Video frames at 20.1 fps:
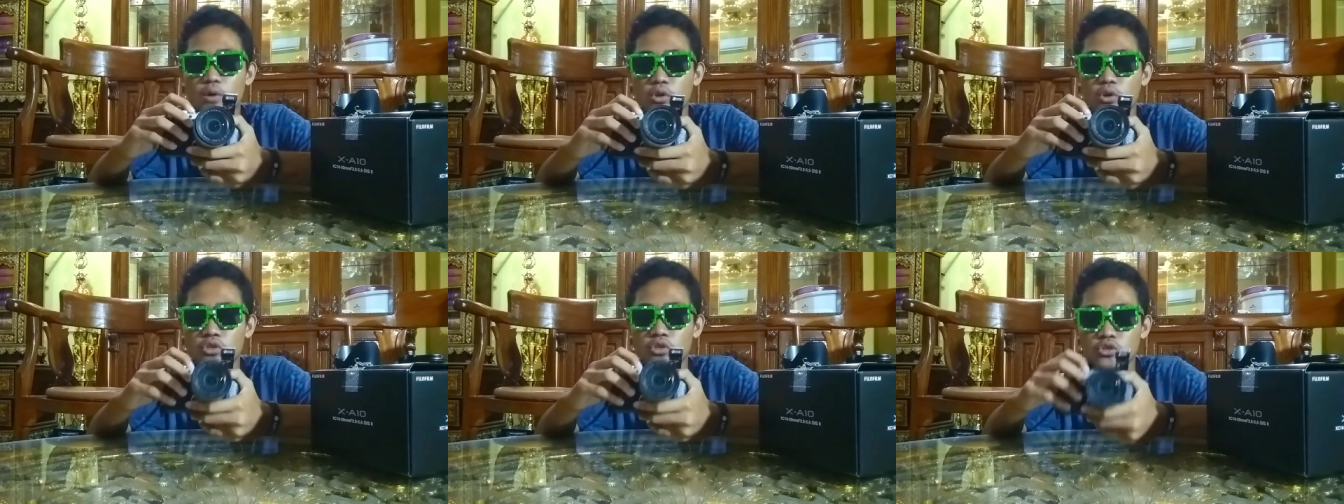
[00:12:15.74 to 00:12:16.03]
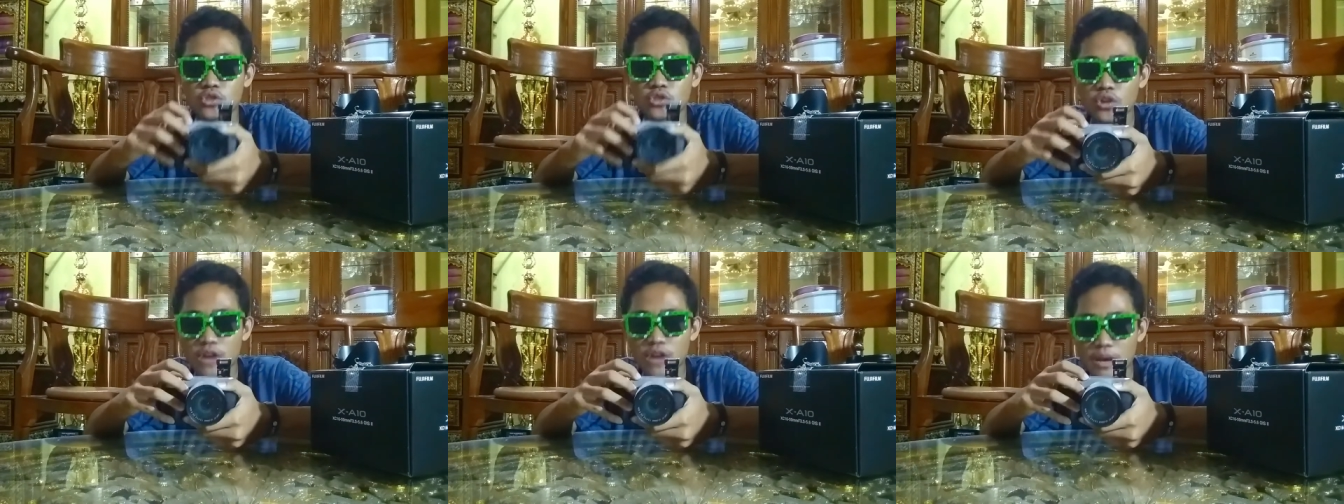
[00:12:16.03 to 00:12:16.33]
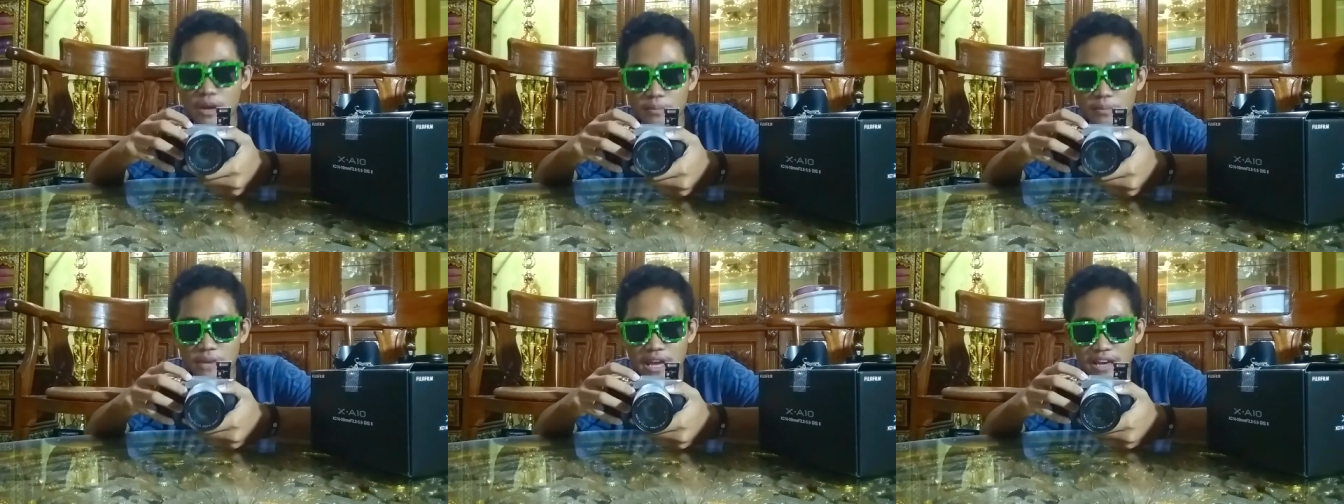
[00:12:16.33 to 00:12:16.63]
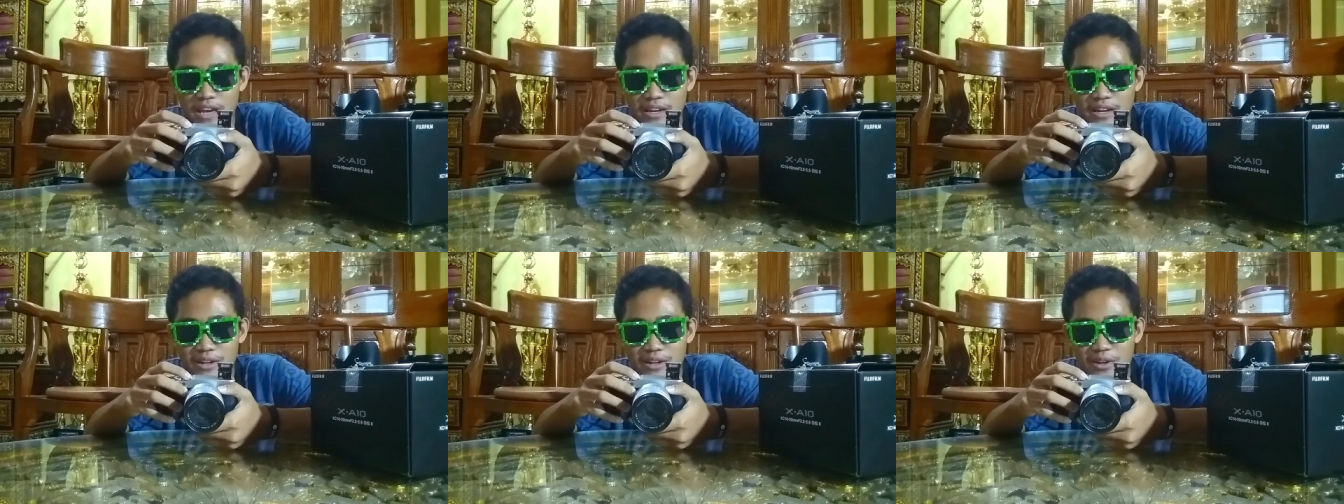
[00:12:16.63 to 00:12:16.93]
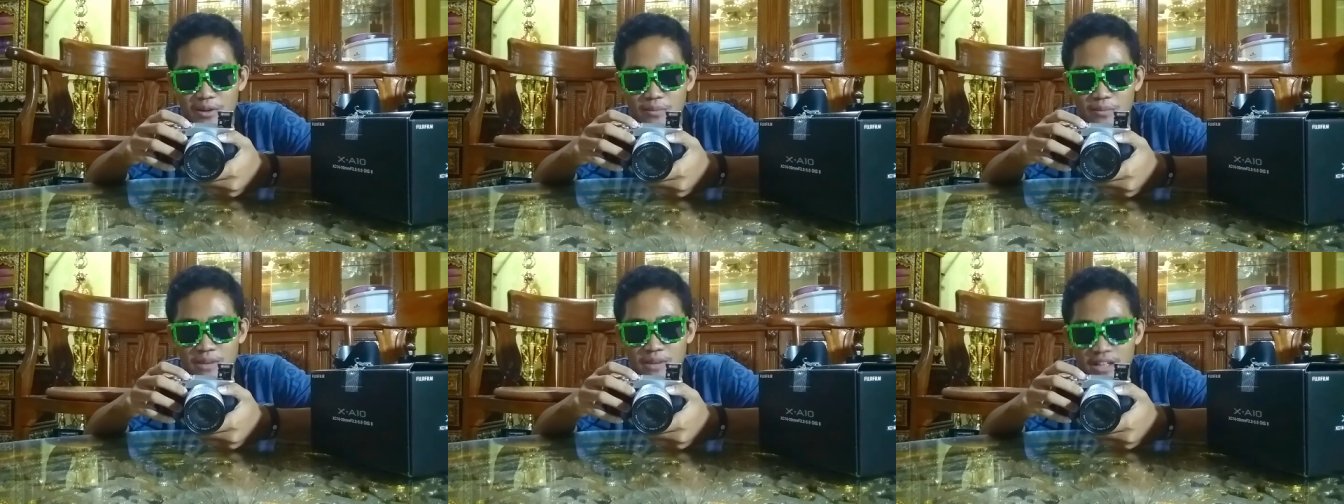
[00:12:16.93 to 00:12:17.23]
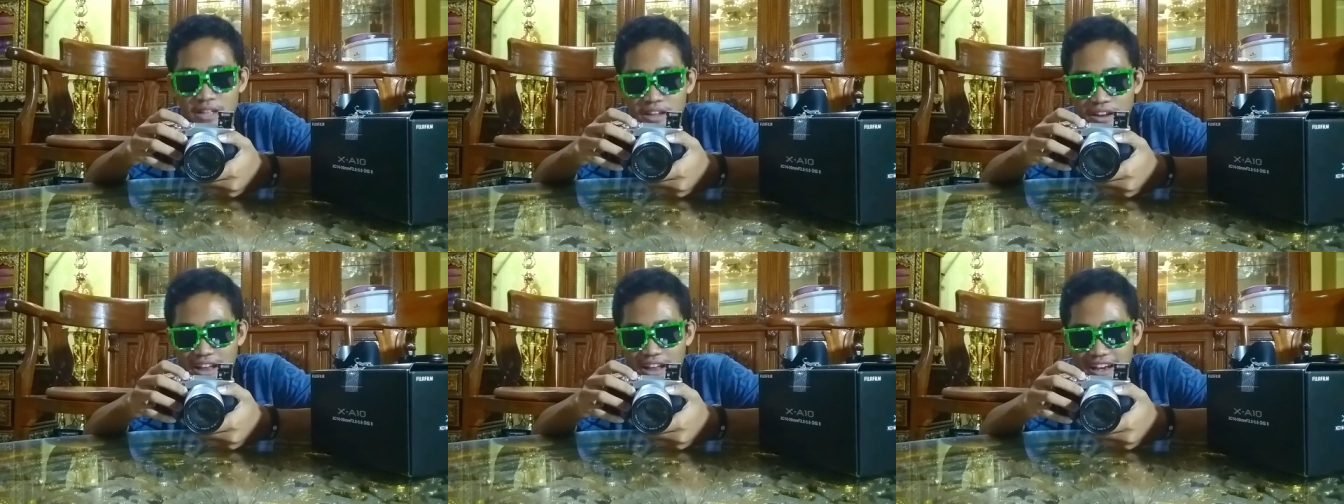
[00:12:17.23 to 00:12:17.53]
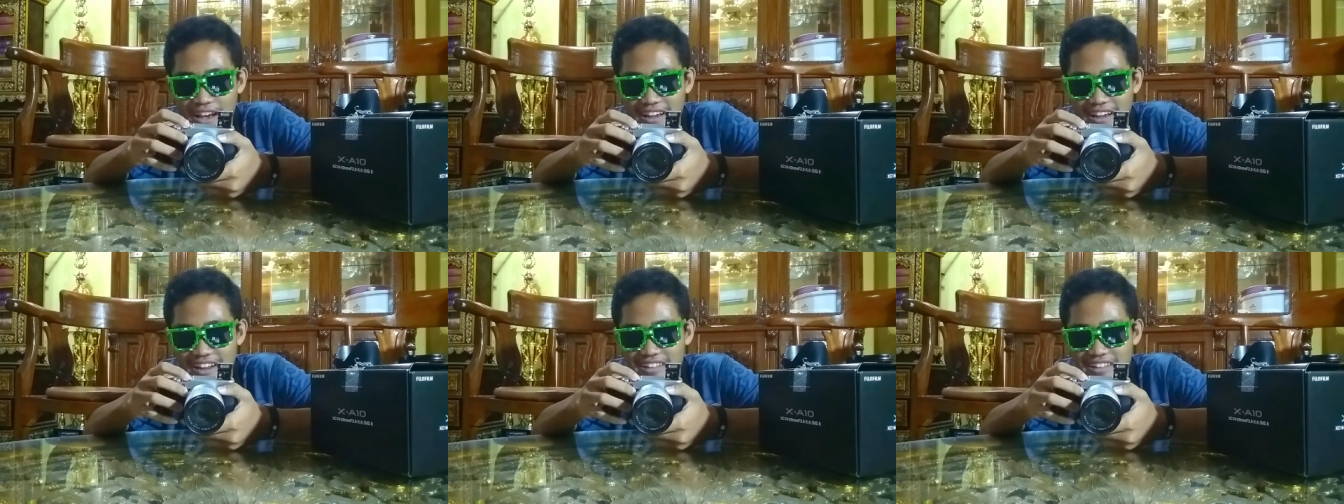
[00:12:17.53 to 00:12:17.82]
kon ngapa udah hidup
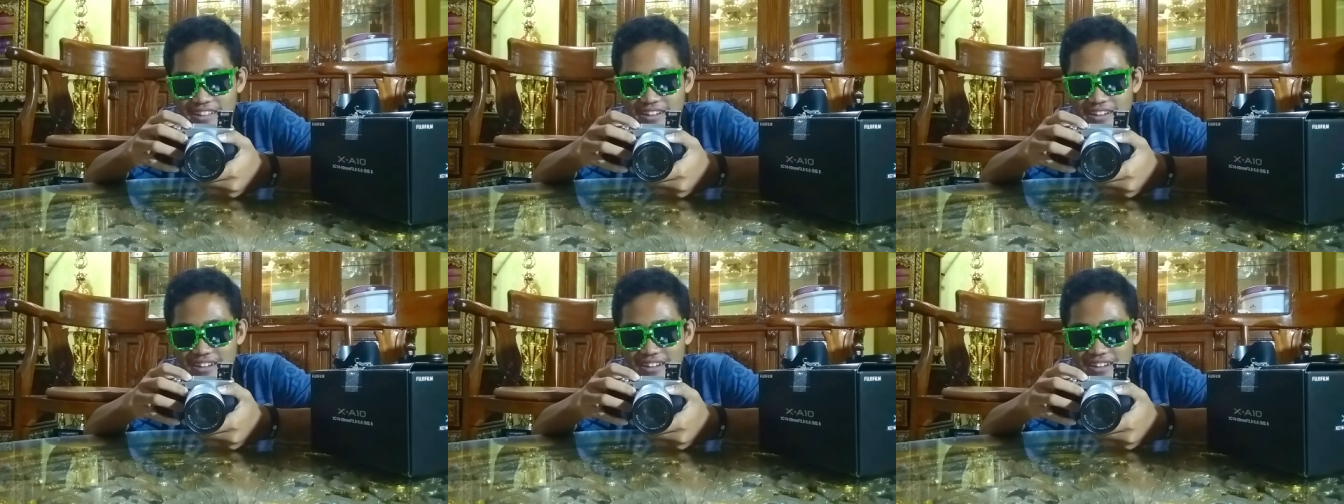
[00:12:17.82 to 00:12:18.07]
lah keren